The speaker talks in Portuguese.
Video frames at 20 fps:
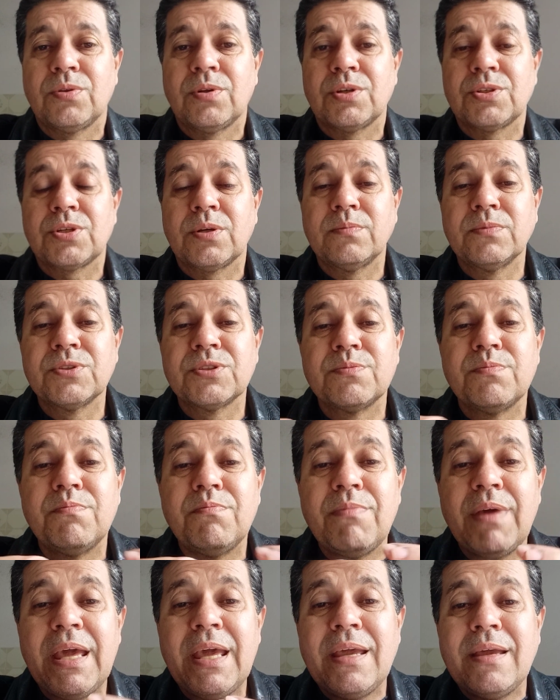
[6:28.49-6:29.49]
nós somos
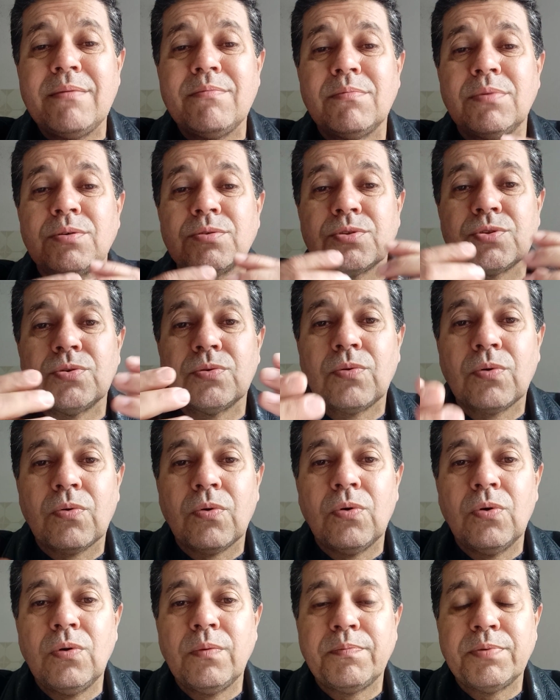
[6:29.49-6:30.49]
membros do
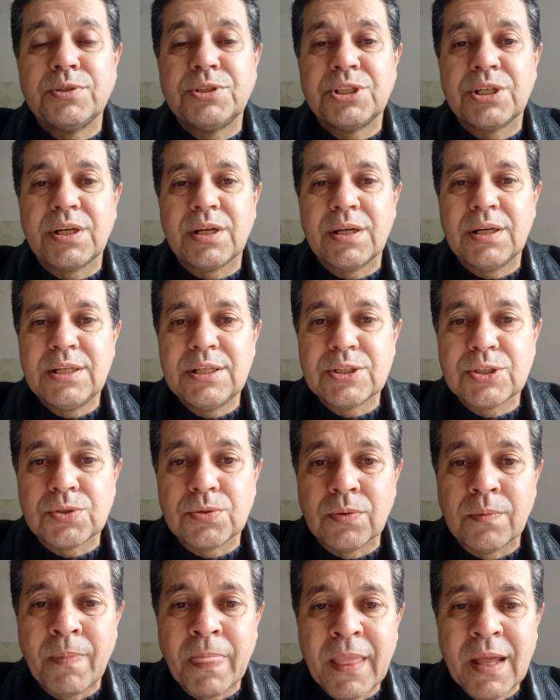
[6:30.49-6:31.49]
corpo de Cristo.